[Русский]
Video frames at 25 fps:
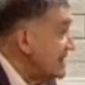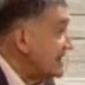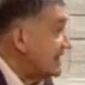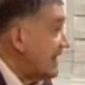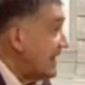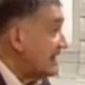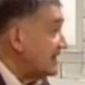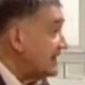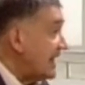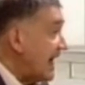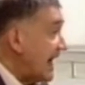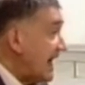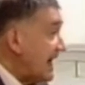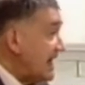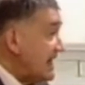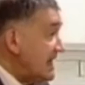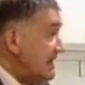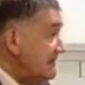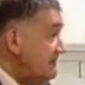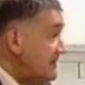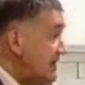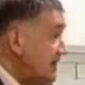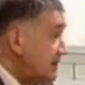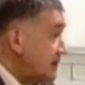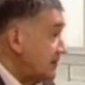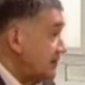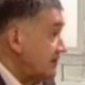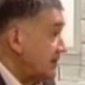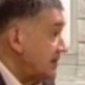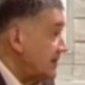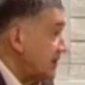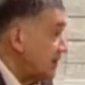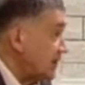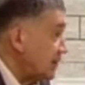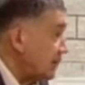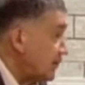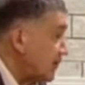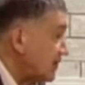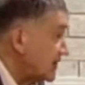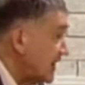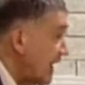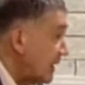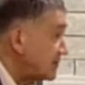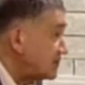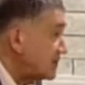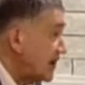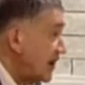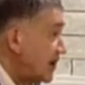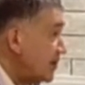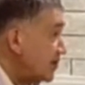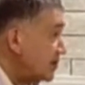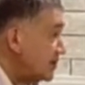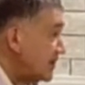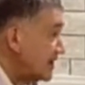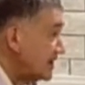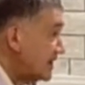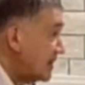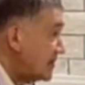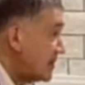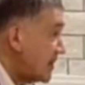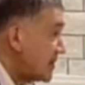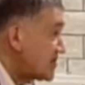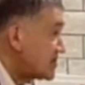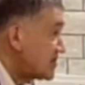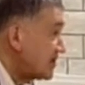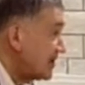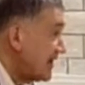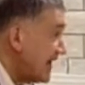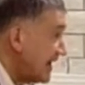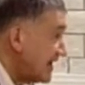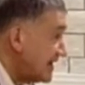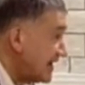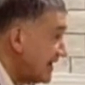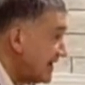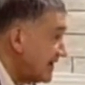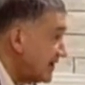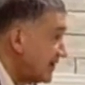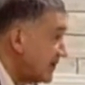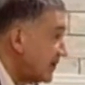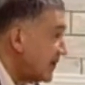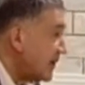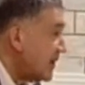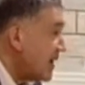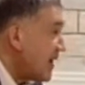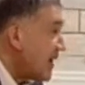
Когда они видят вот эту вот абсолютно доброжелательную,